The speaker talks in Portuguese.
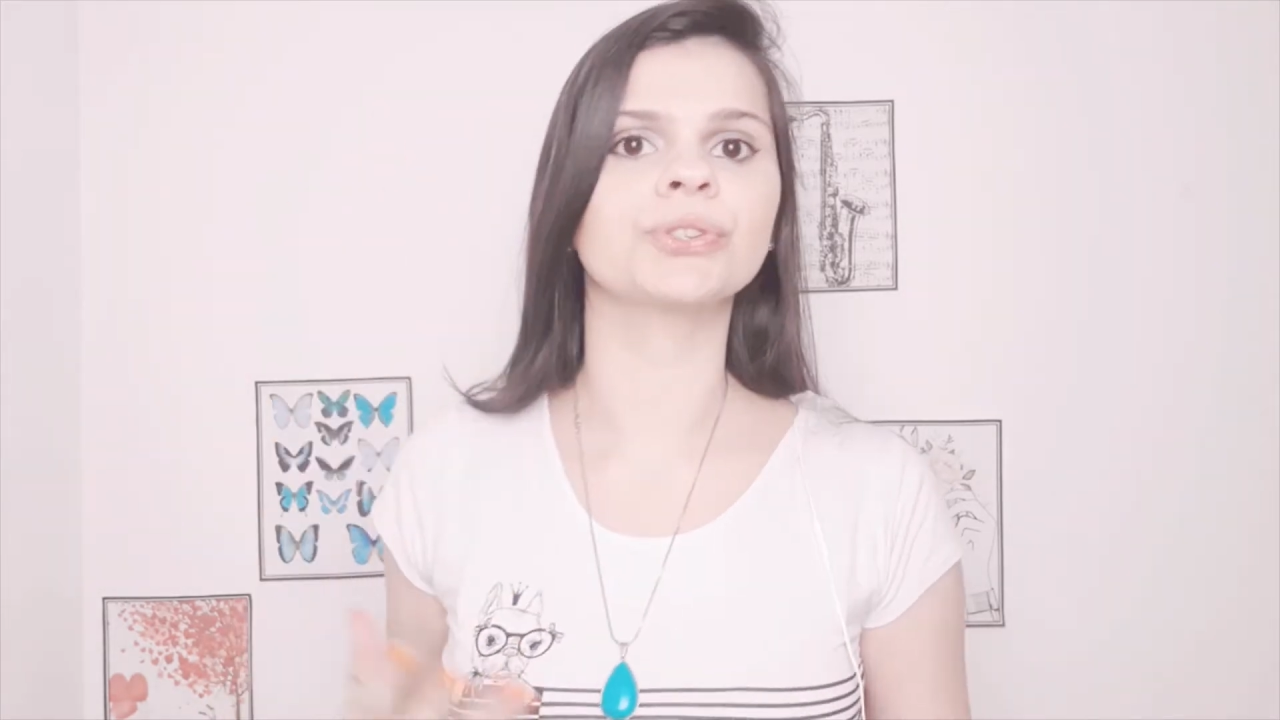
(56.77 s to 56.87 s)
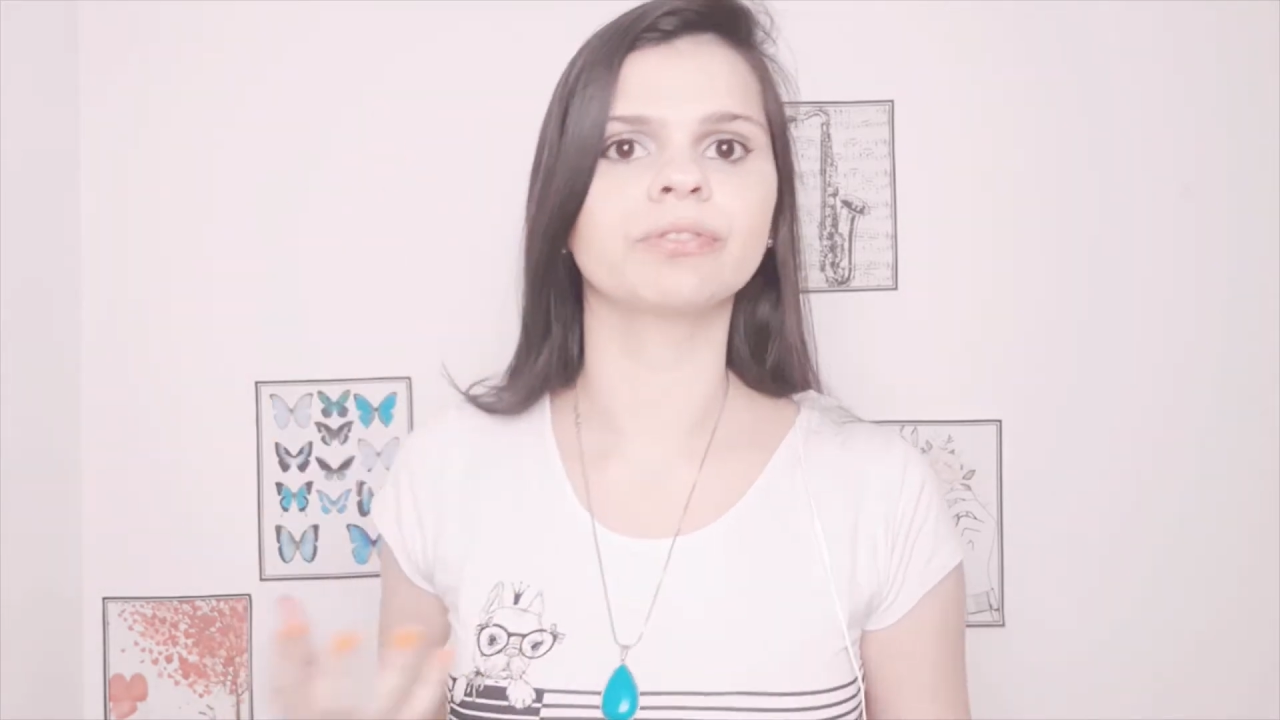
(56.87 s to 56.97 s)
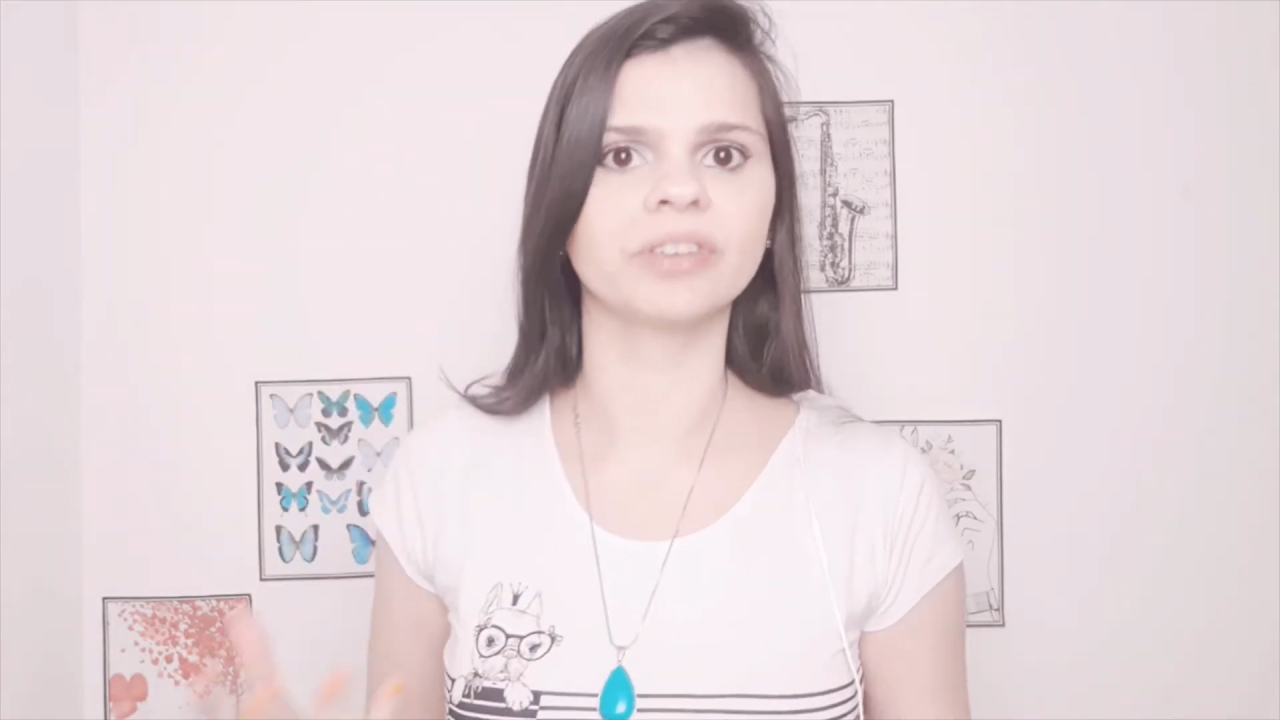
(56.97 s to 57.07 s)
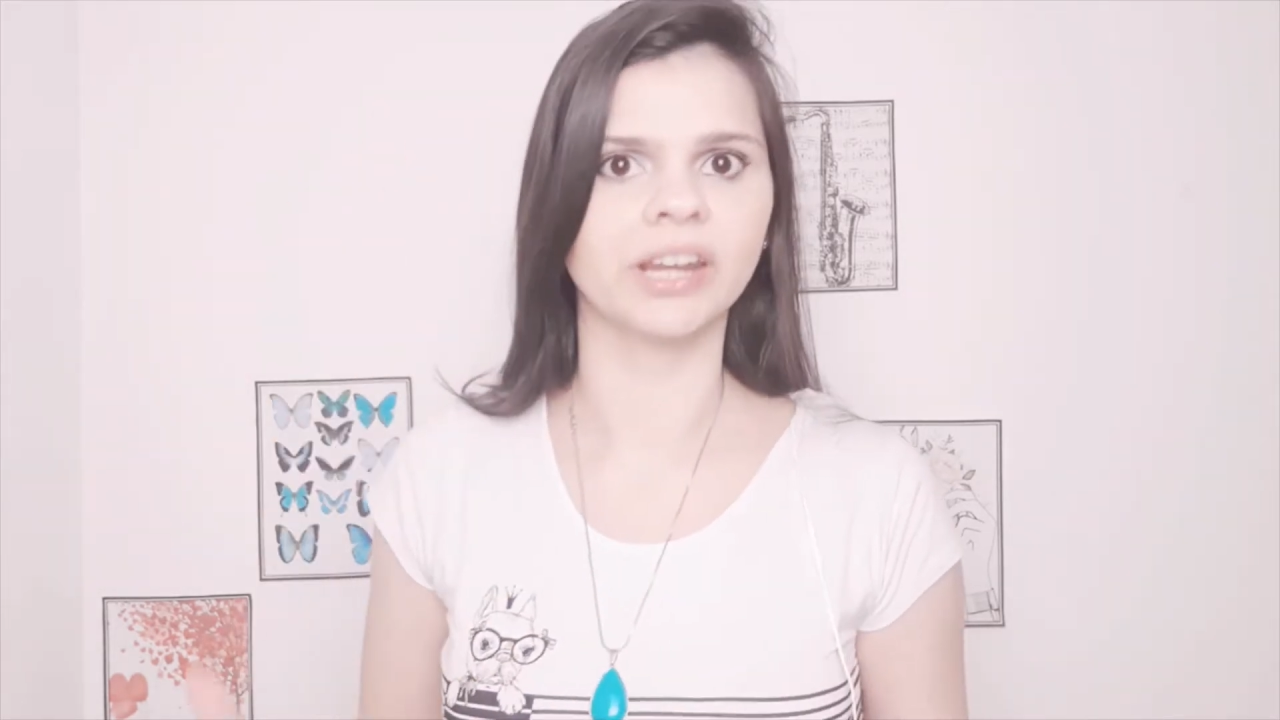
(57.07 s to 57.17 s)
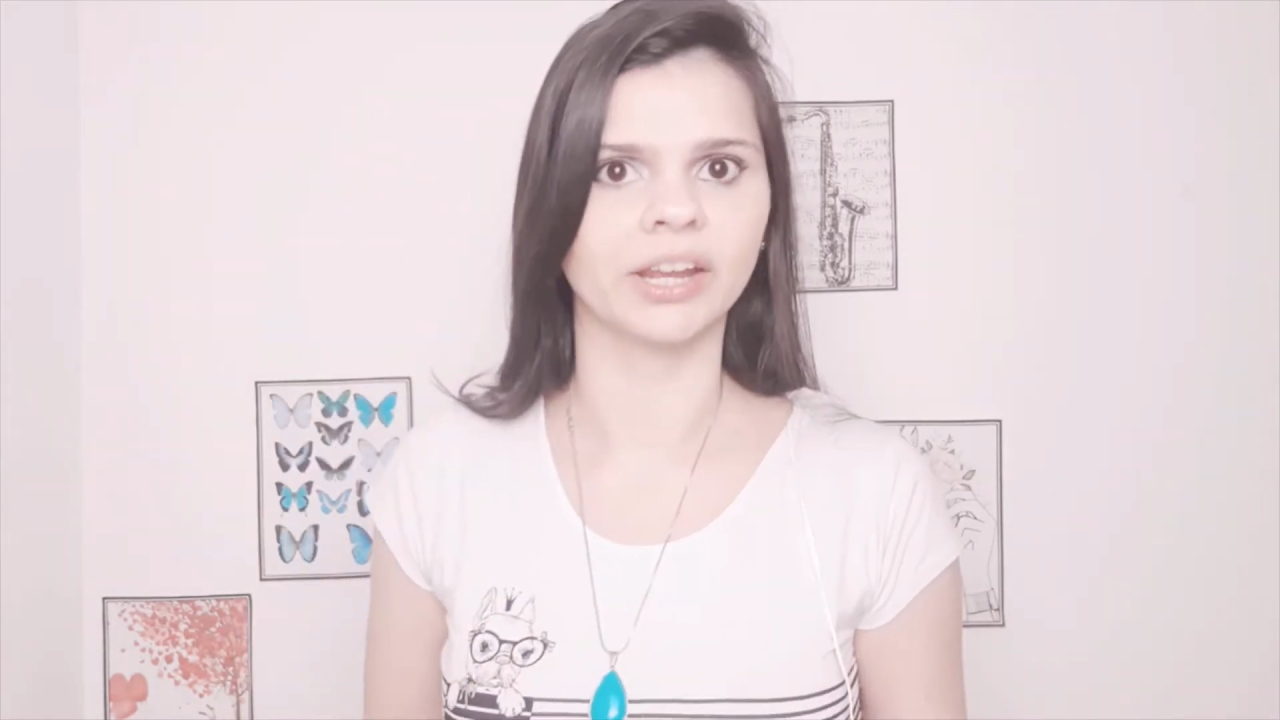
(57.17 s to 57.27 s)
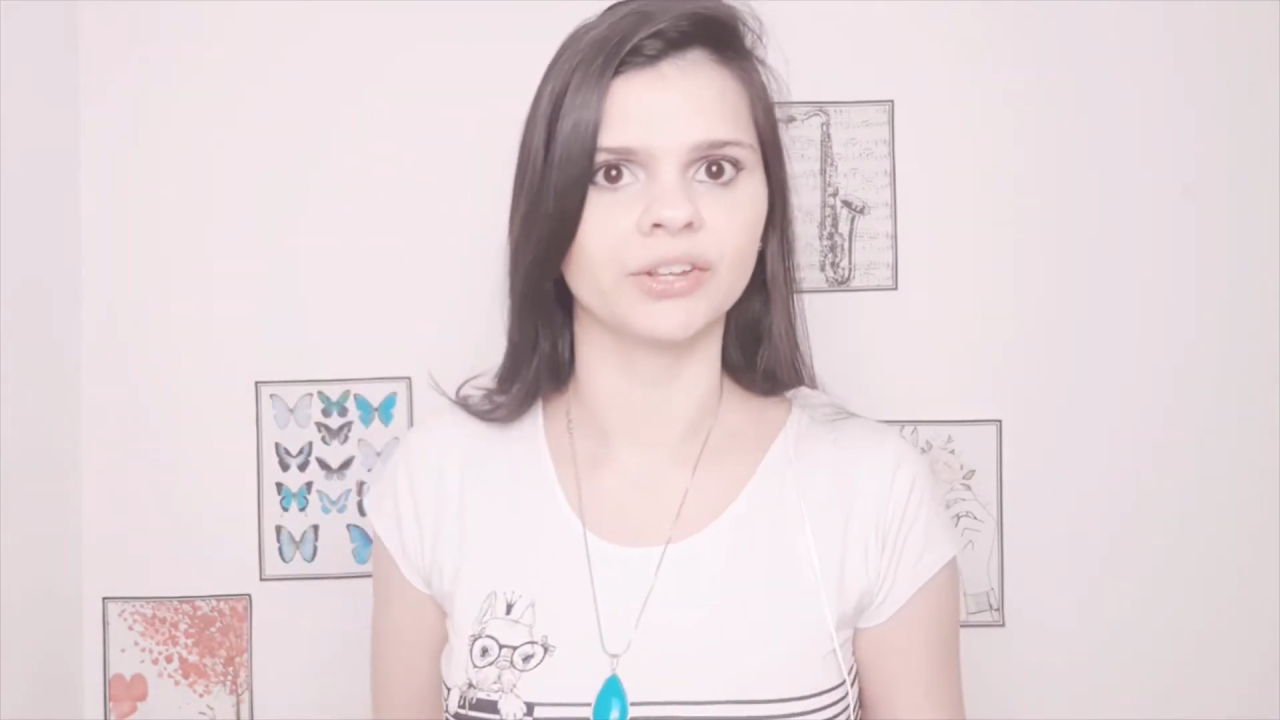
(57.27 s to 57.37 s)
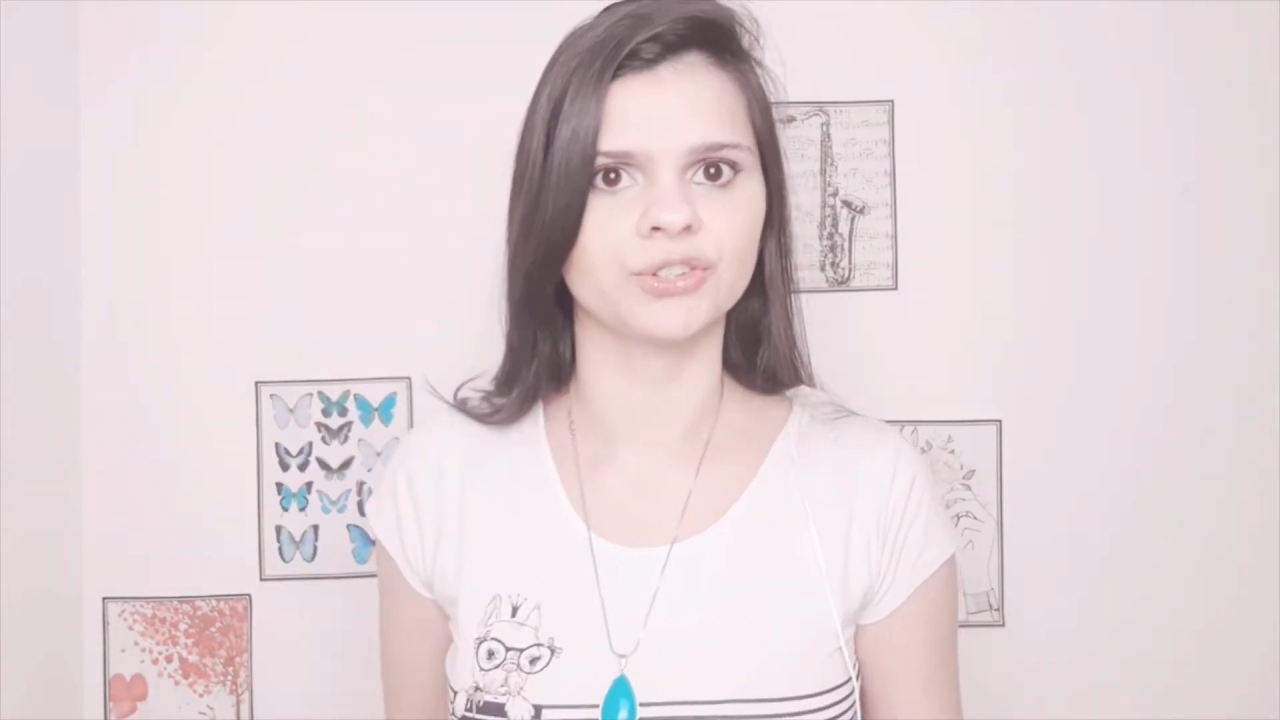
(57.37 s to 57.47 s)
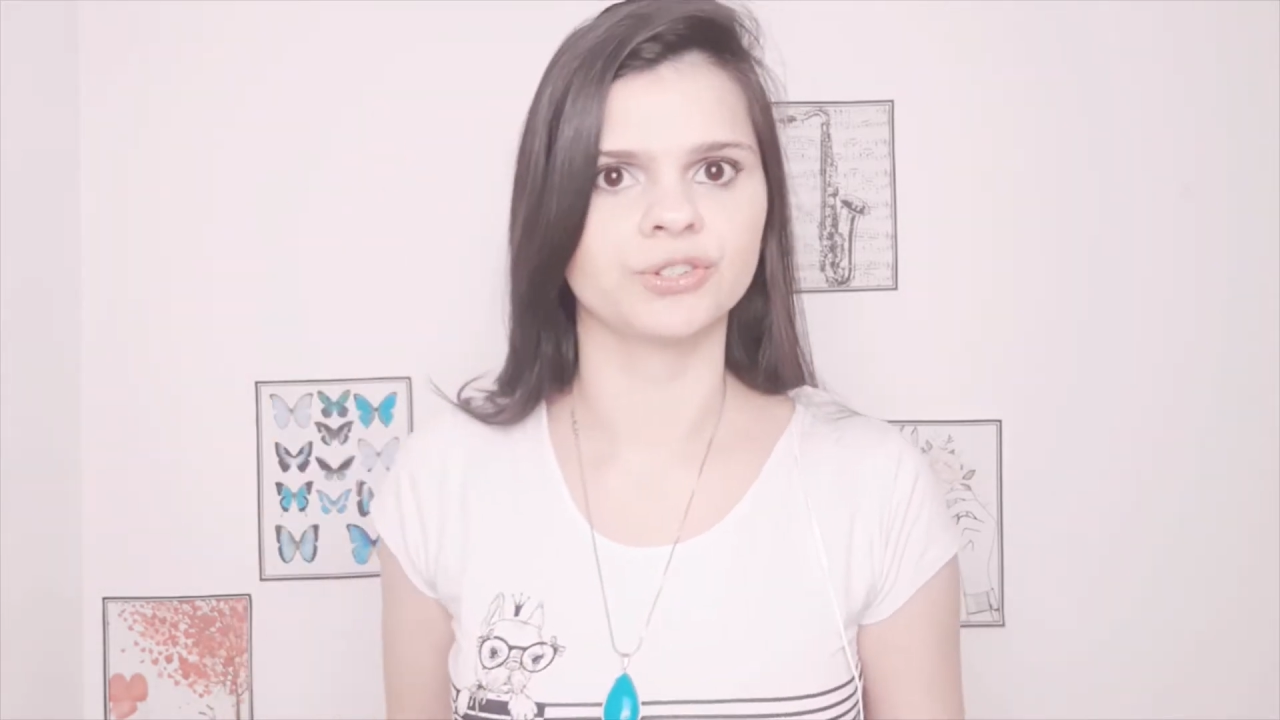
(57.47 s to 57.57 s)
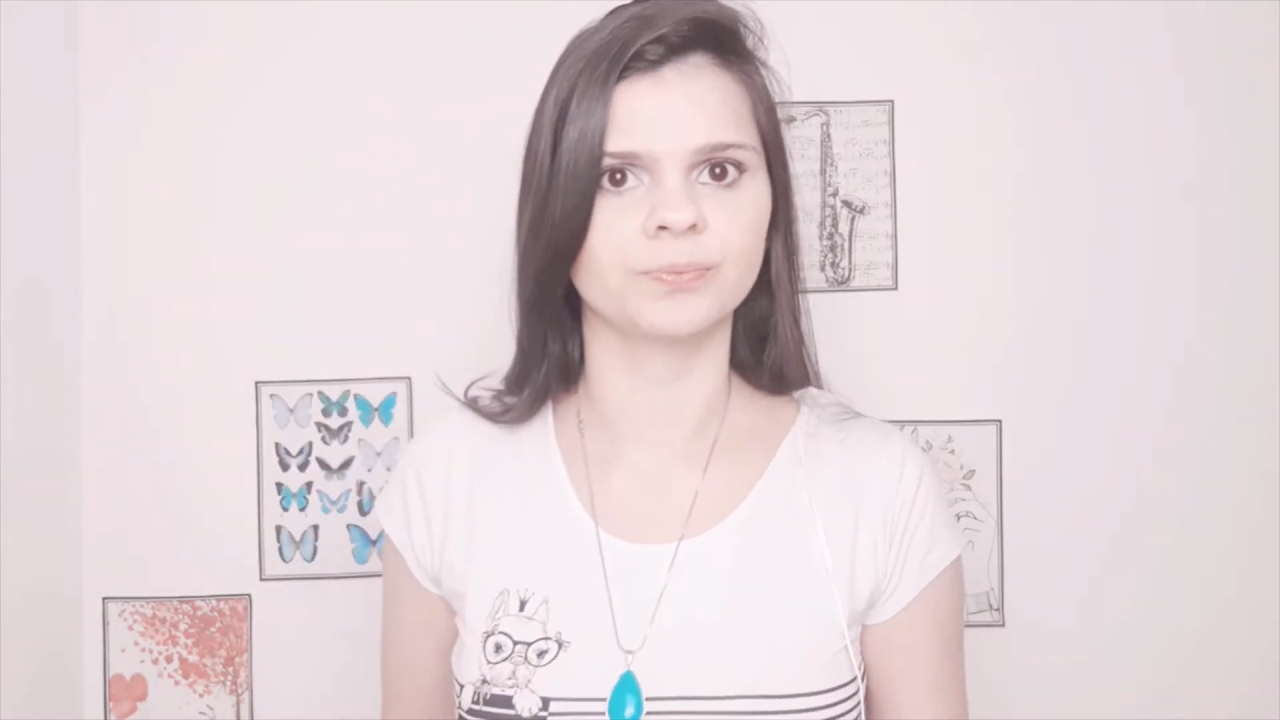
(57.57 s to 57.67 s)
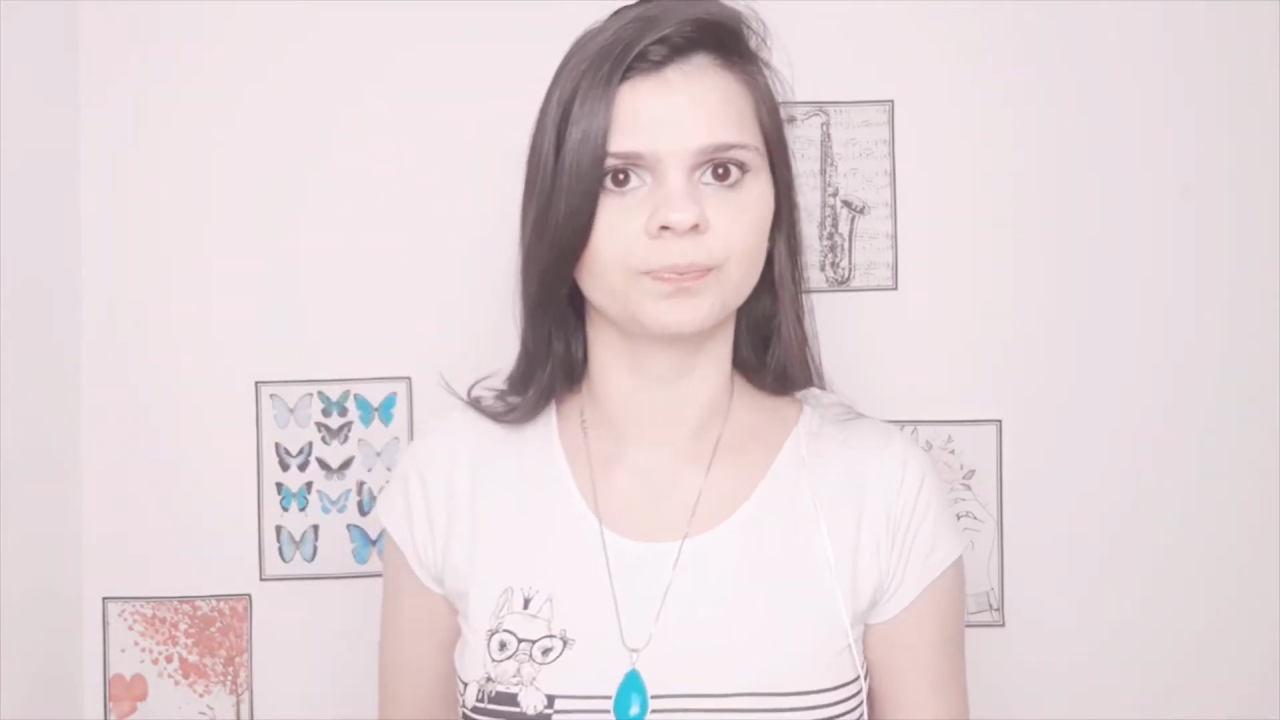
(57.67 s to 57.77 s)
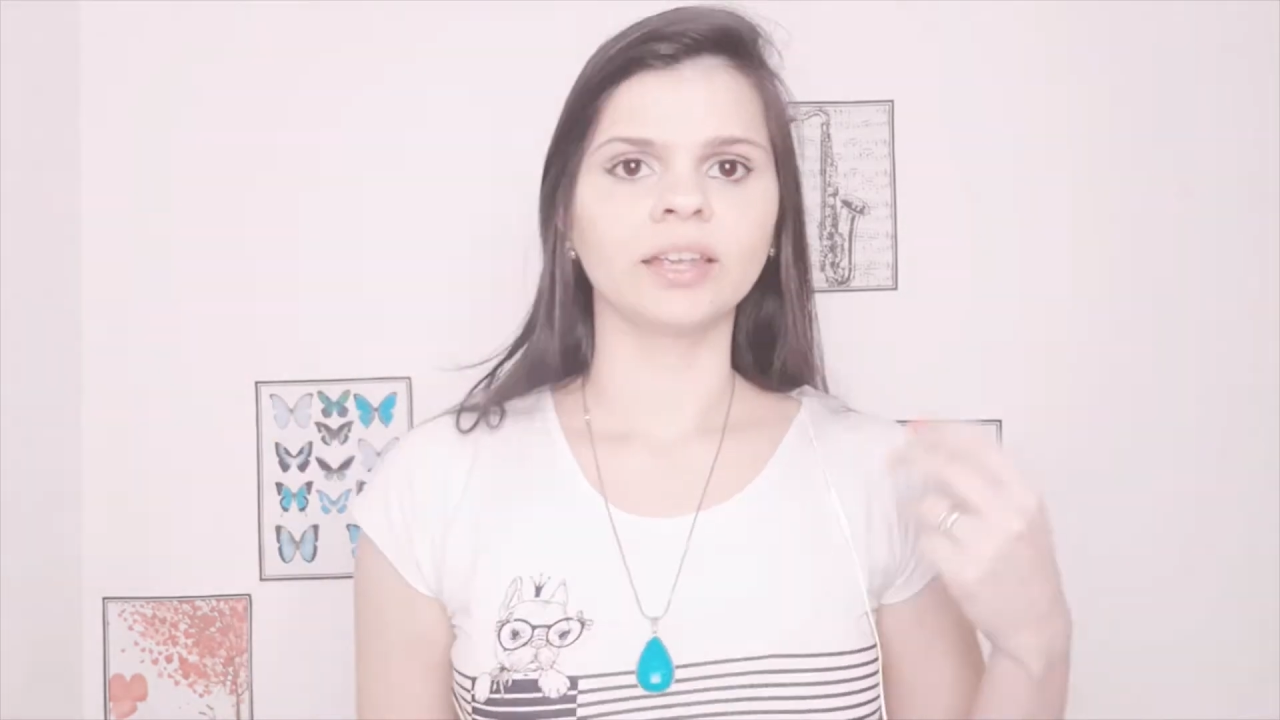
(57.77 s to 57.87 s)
diferentes.